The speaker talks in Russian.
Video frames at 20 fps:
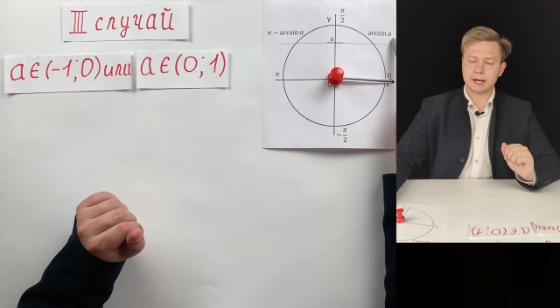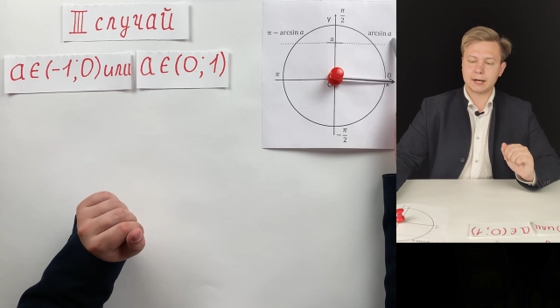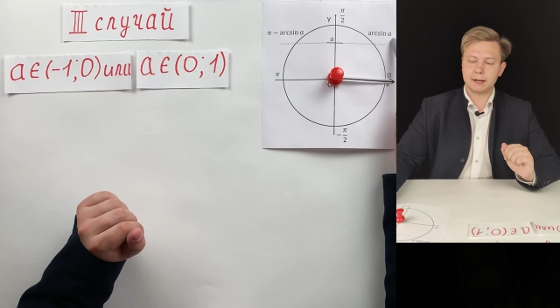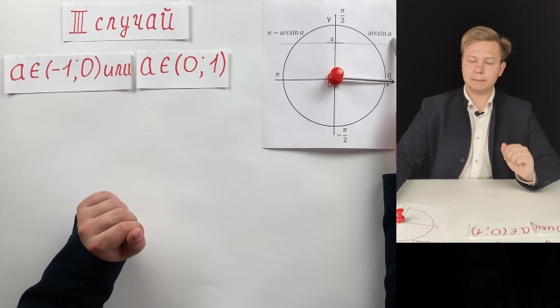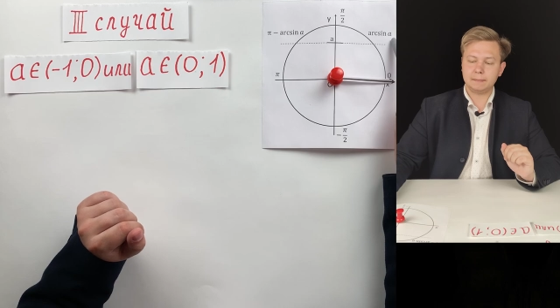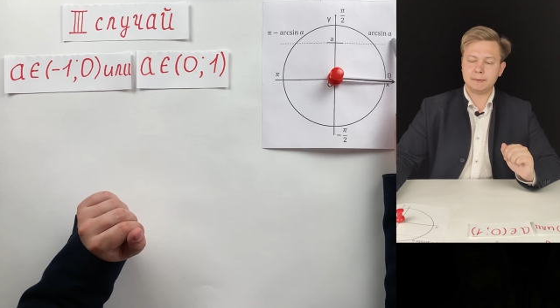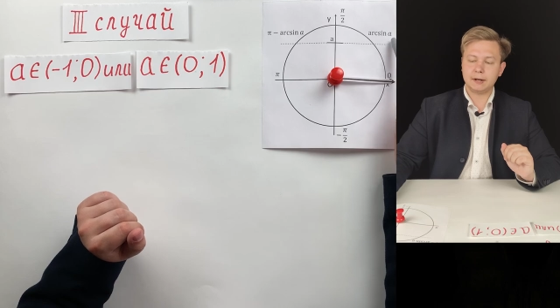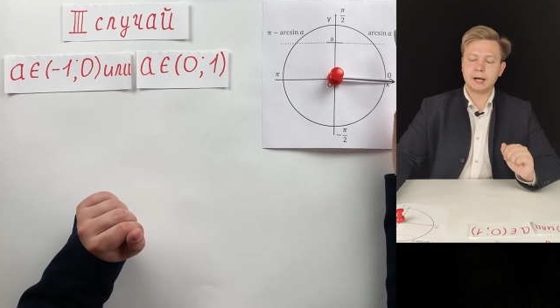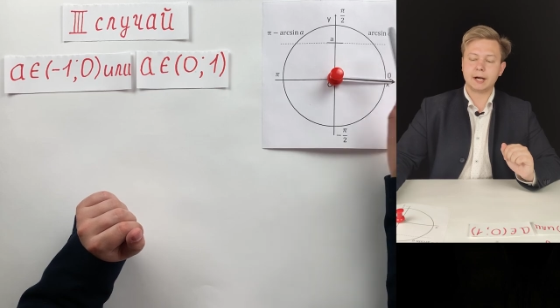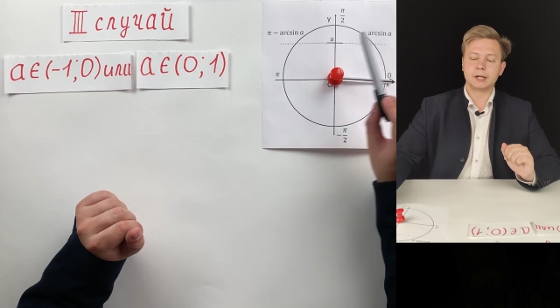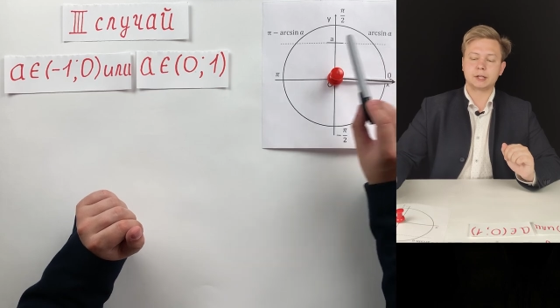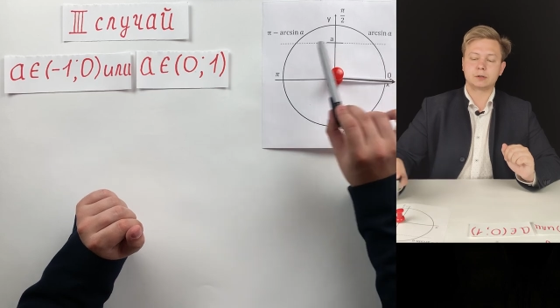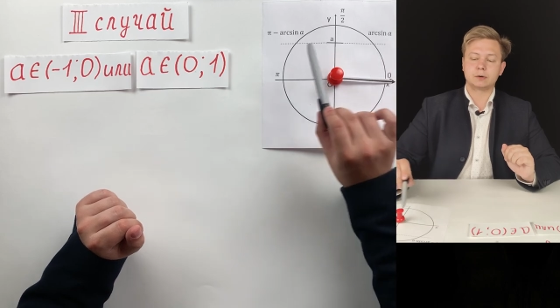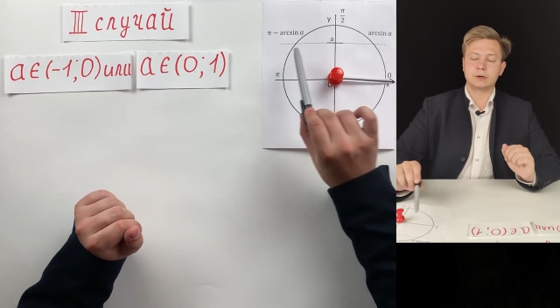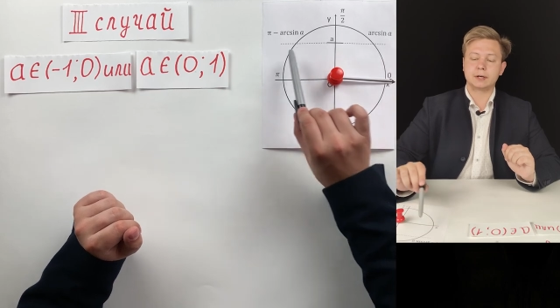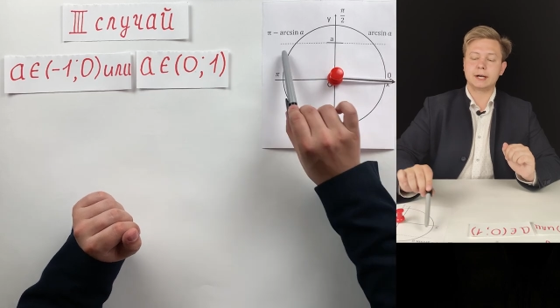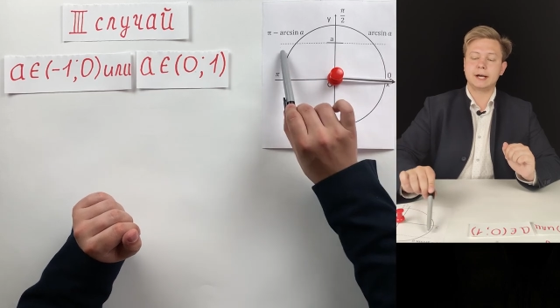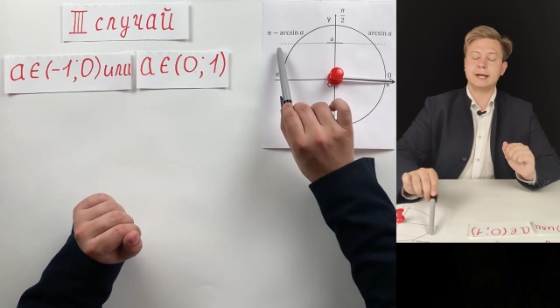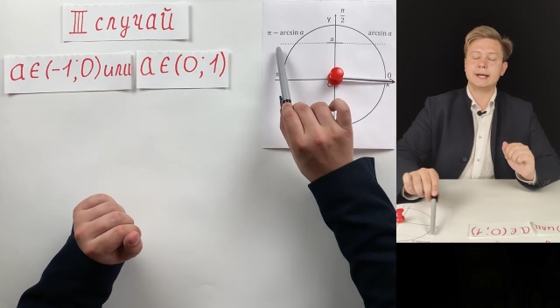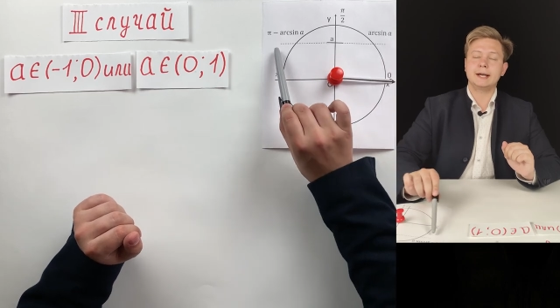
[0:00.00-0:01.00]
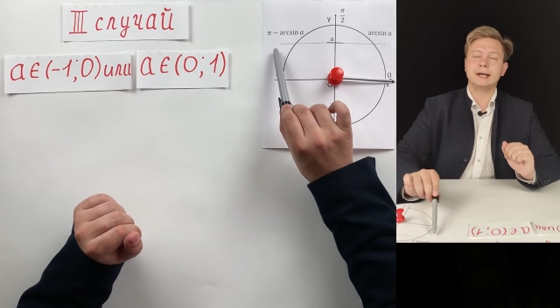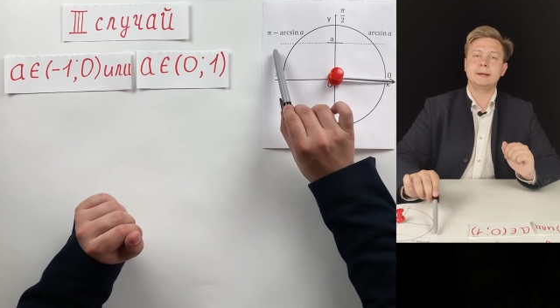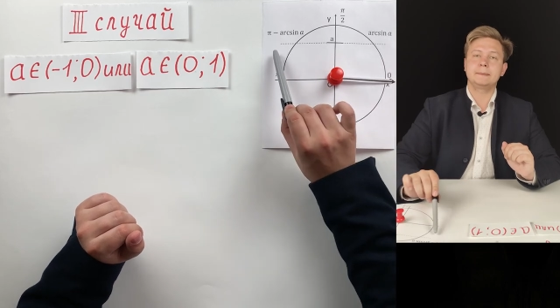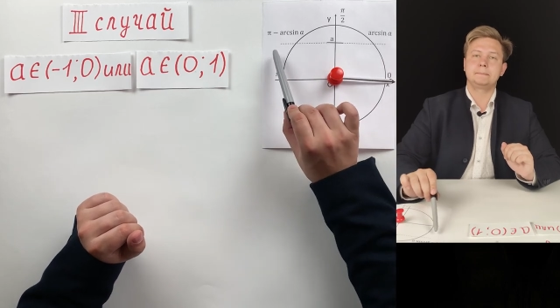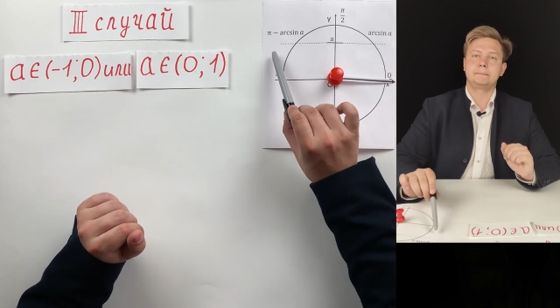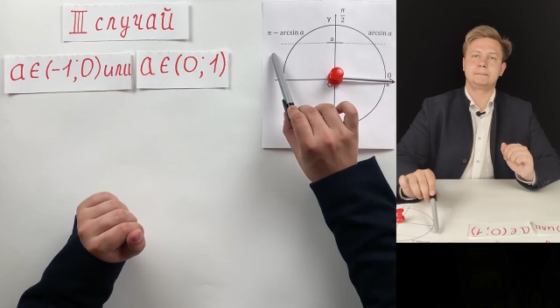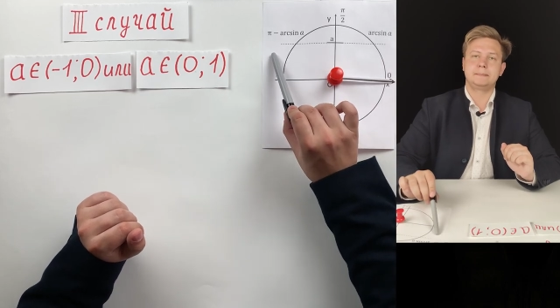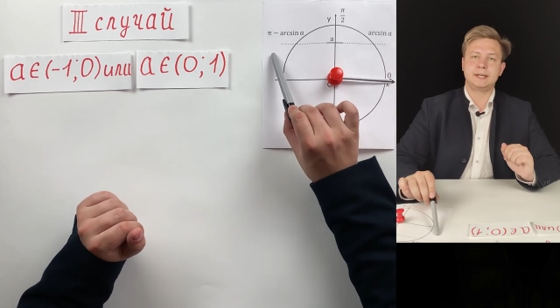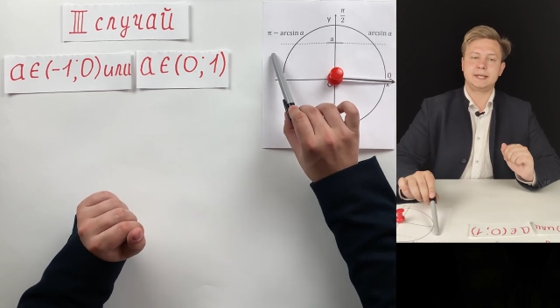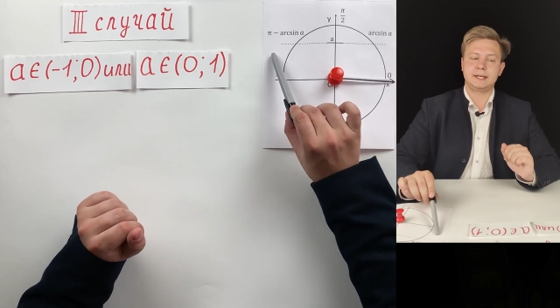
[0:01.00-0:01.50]
А, а
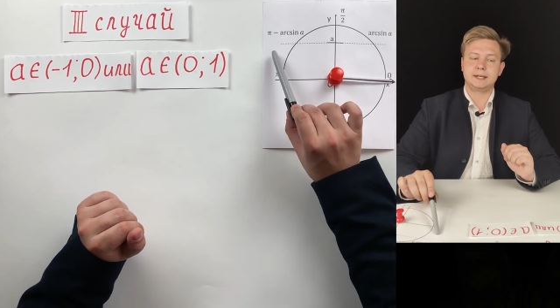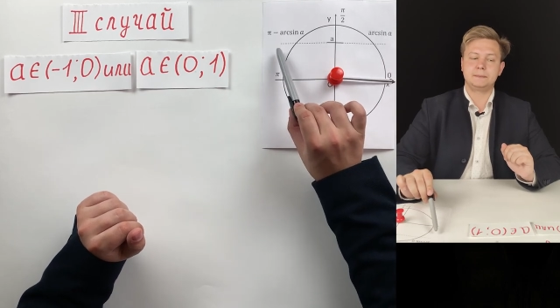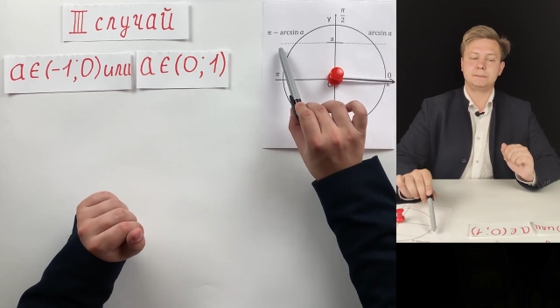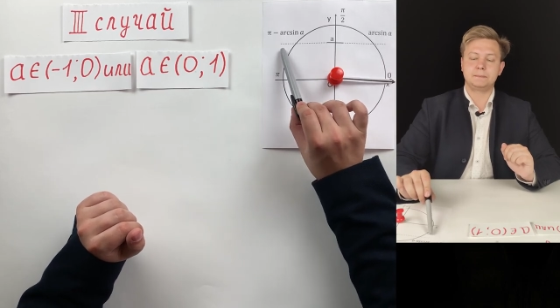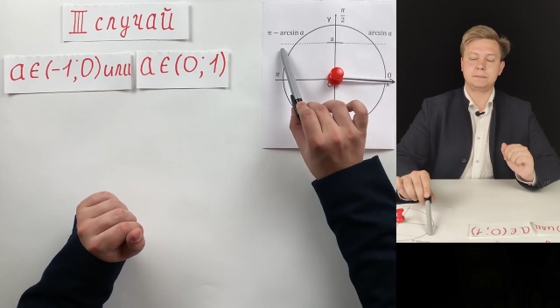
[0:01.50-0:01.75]
другая – пи